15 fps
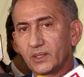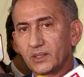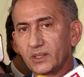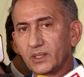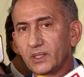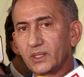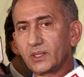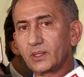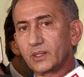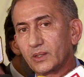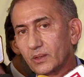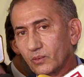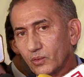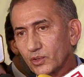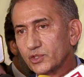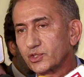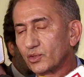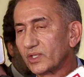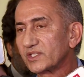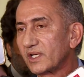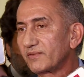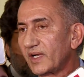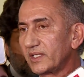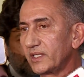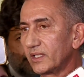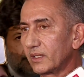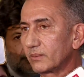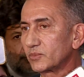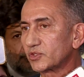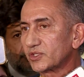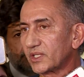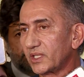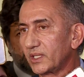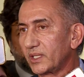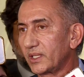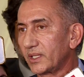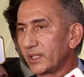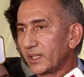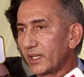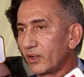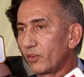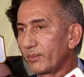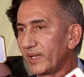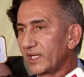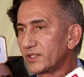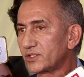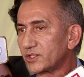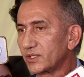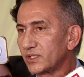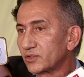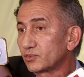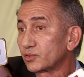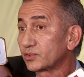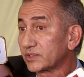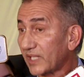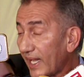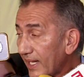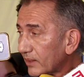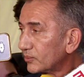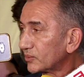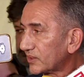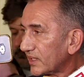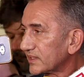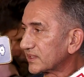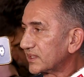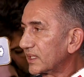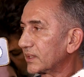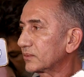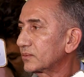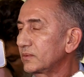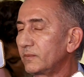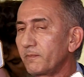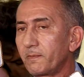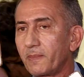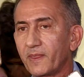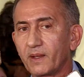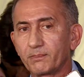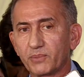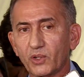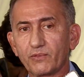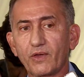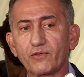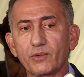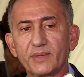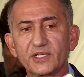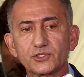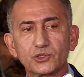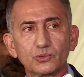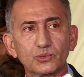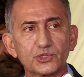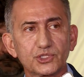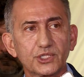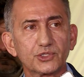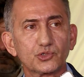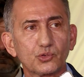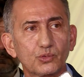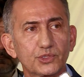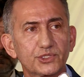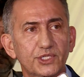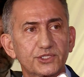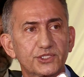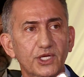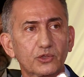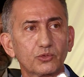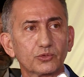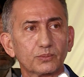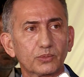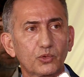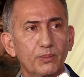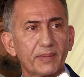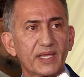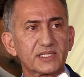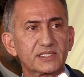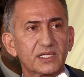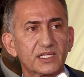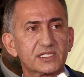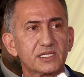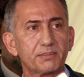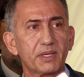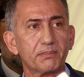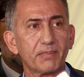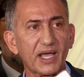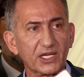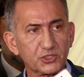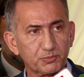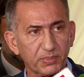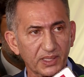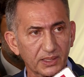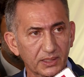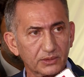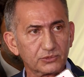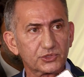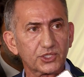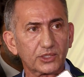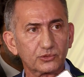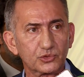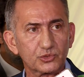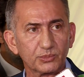E hoje nós avaliamos que realmente isso está acontecendo. Provavelmente no dia de hoje a gente já começa a receber mais planos já dos